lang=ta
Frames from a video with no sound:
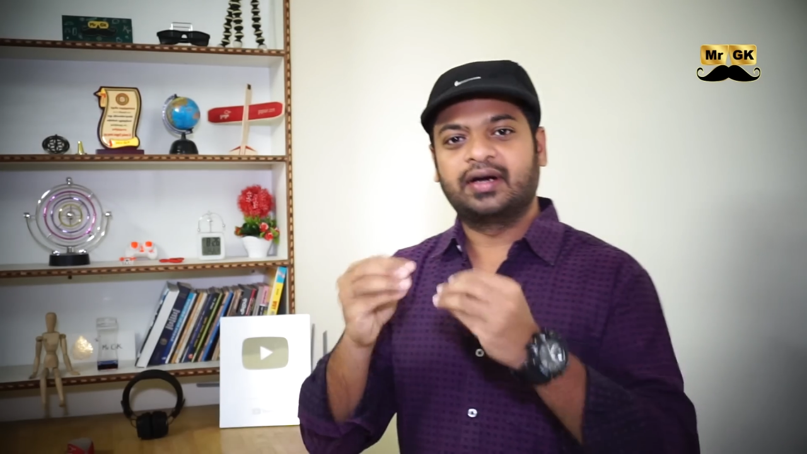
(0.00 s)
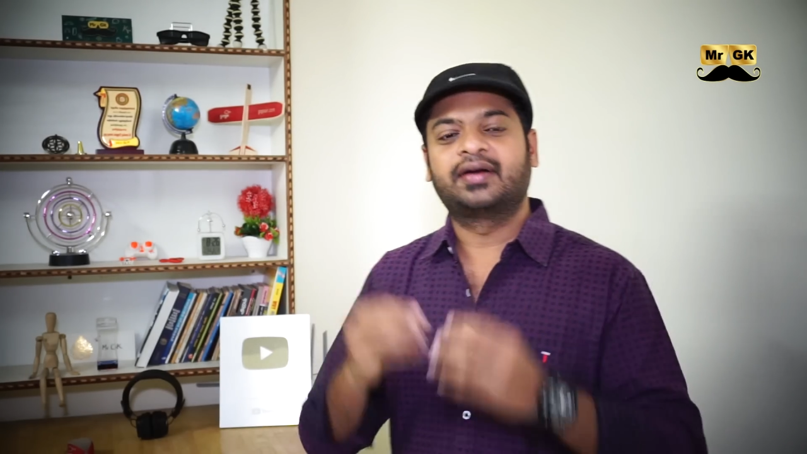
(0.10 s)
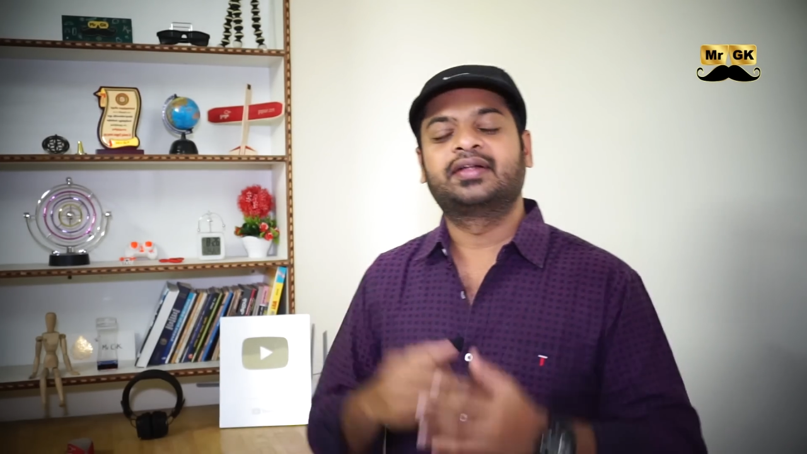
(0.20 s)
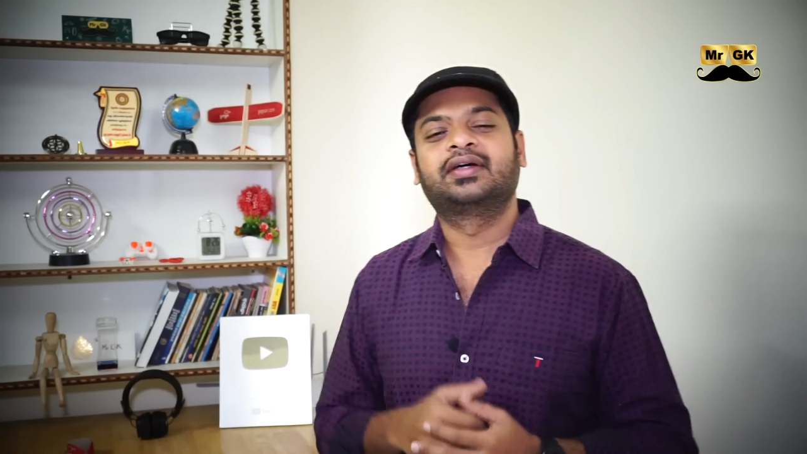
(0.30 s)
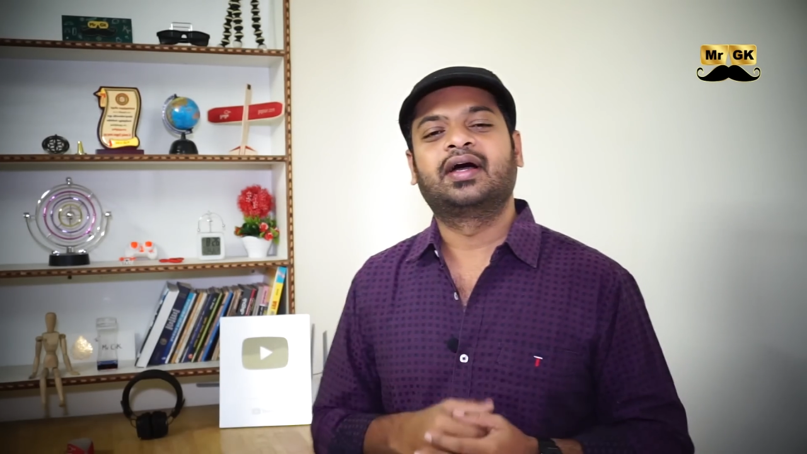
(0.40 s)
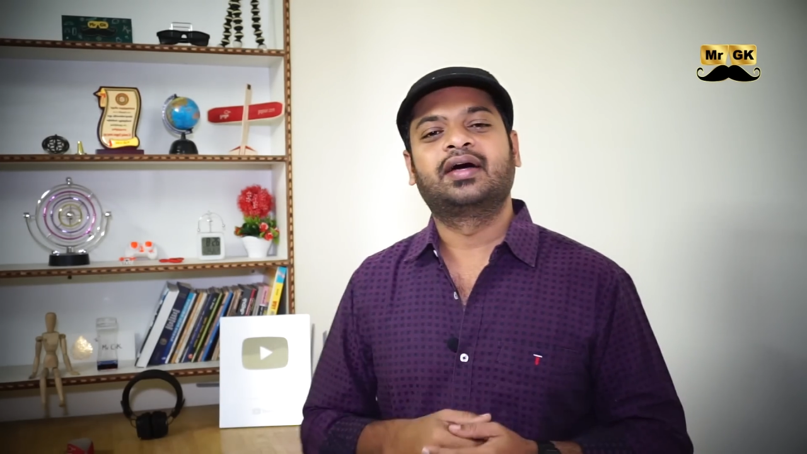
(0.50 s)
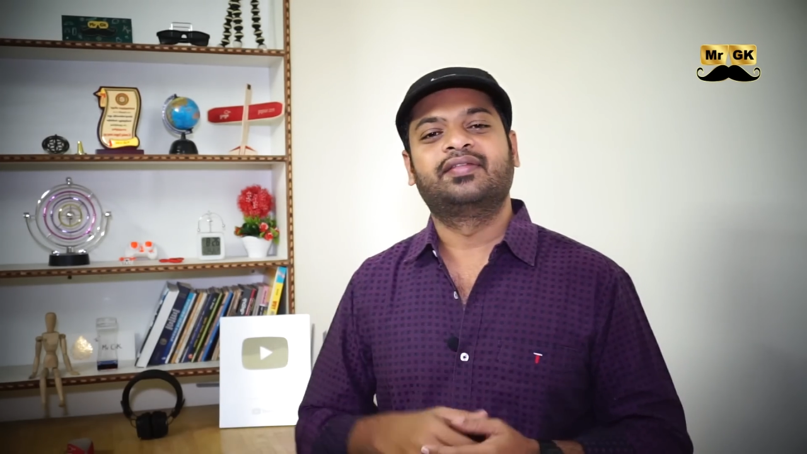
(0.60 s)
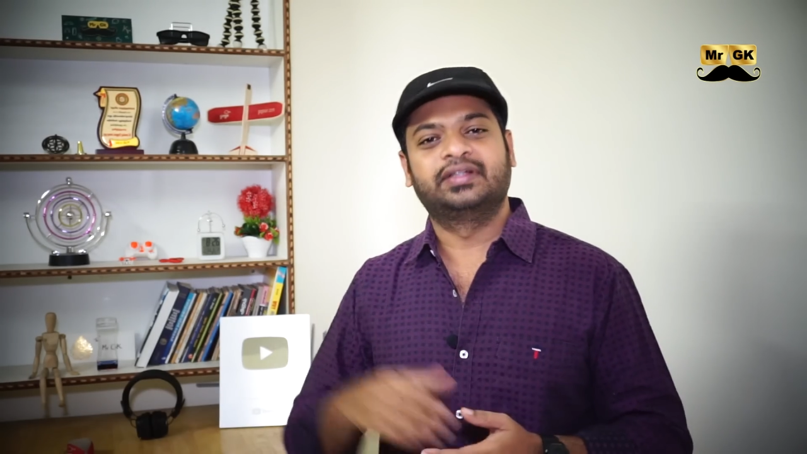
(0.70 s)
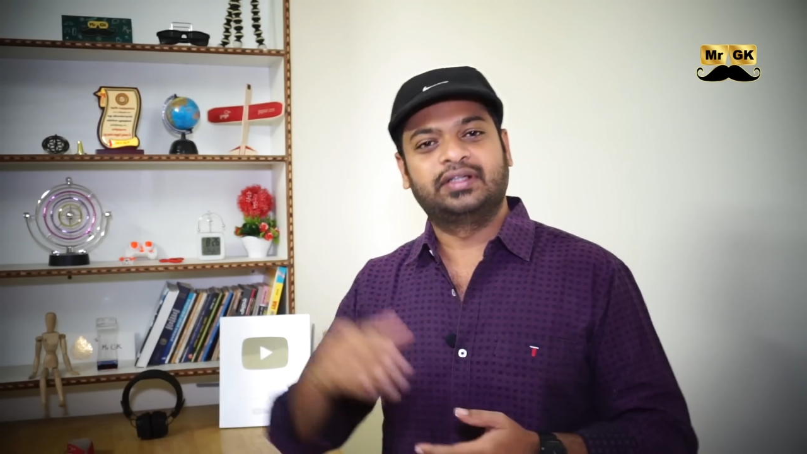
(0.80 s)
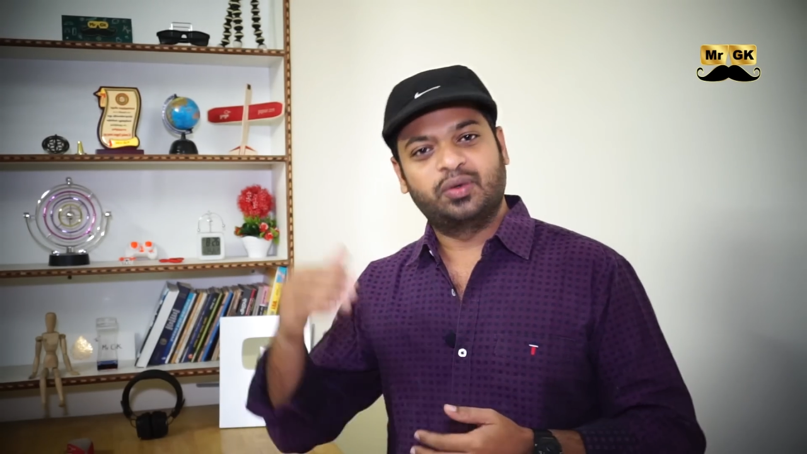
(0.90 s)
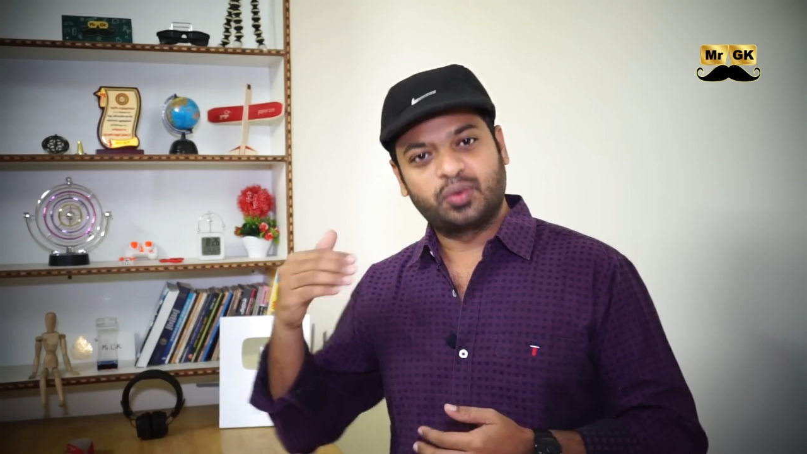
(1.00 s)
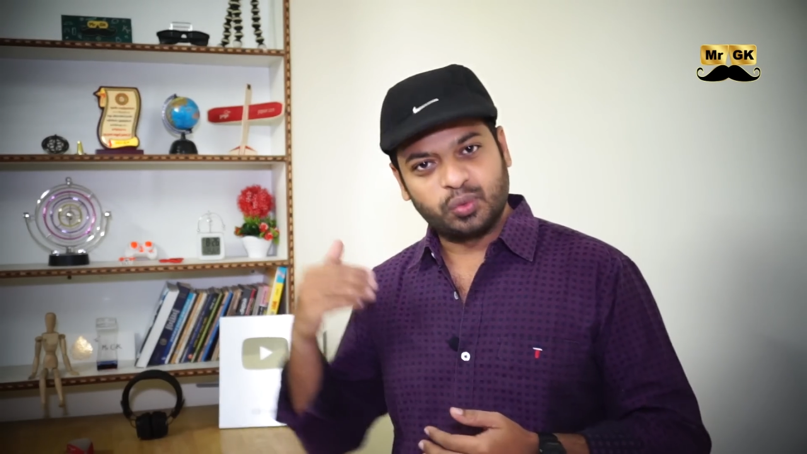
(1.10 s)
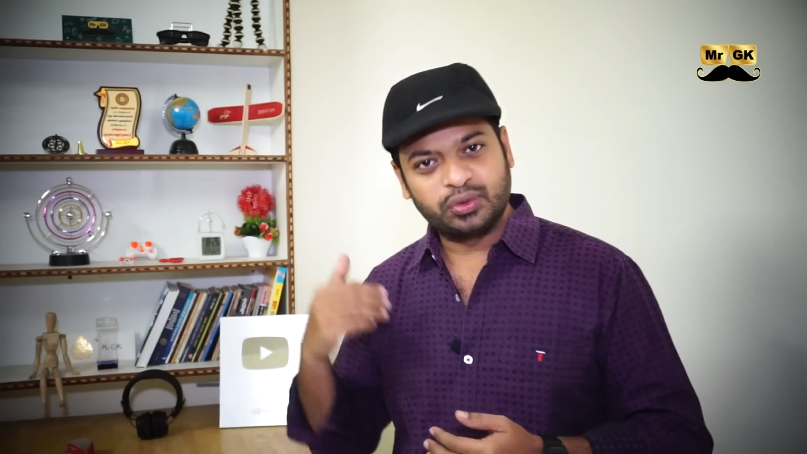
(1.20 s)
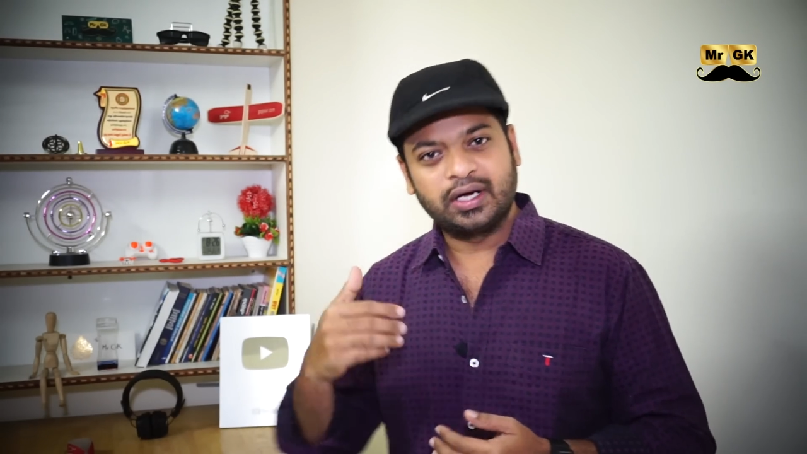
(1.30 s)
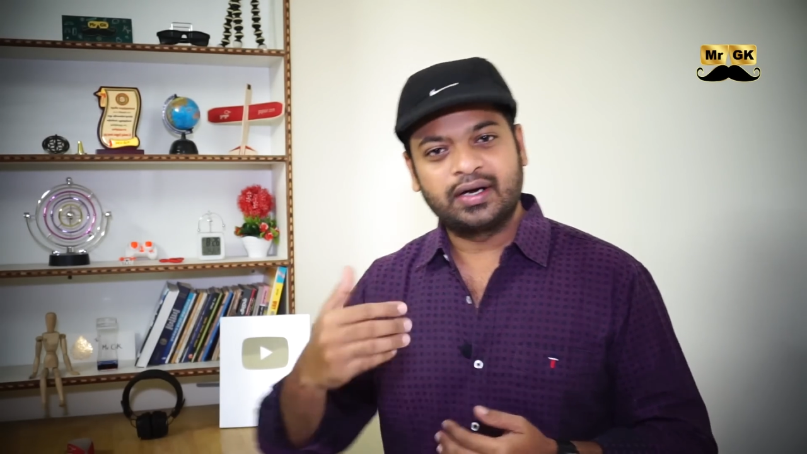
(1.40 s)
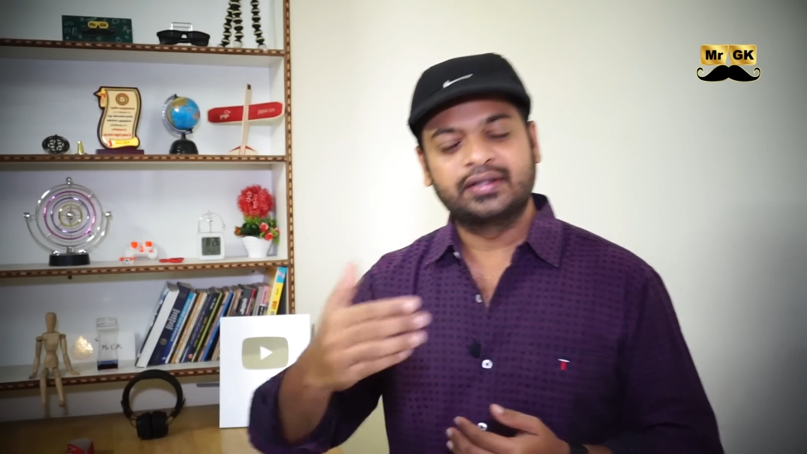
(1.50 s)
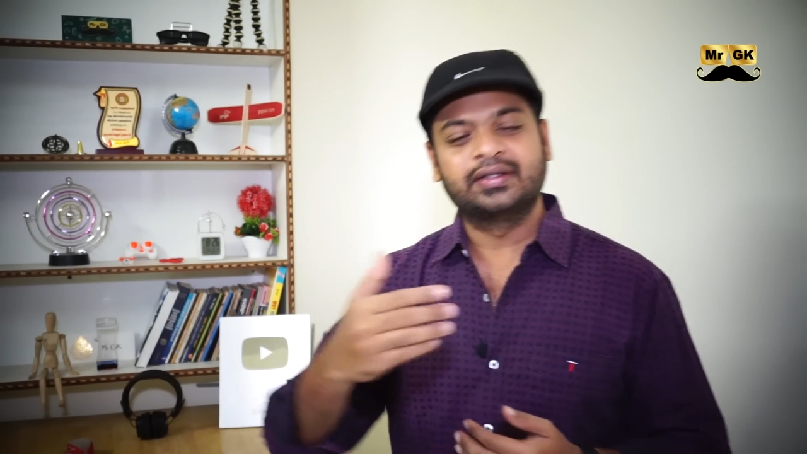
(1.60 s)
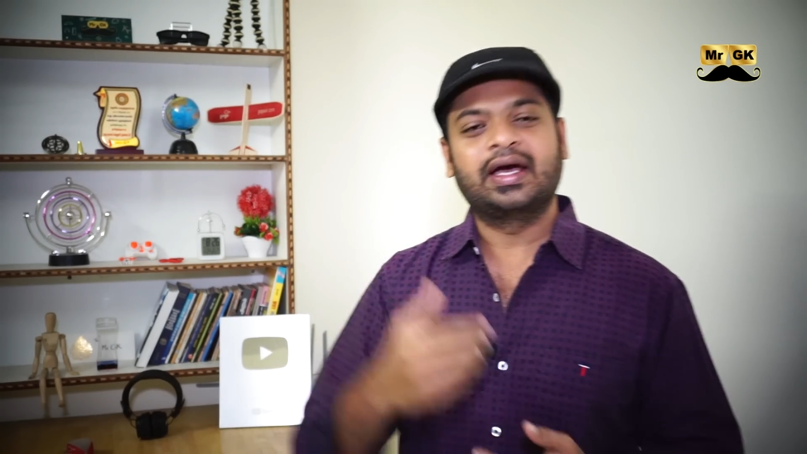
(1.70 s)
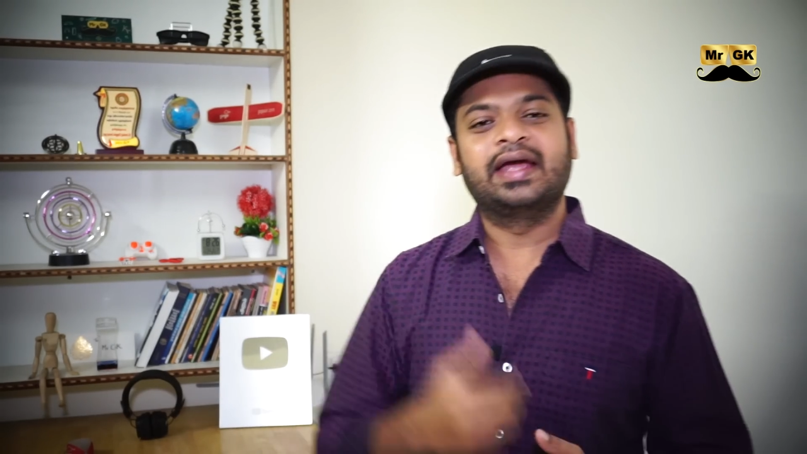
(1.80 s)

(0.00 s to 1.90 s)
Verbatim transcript: காட்டுறதுக்காக வந்து நான் ஒரு உதாரணத்துக்கு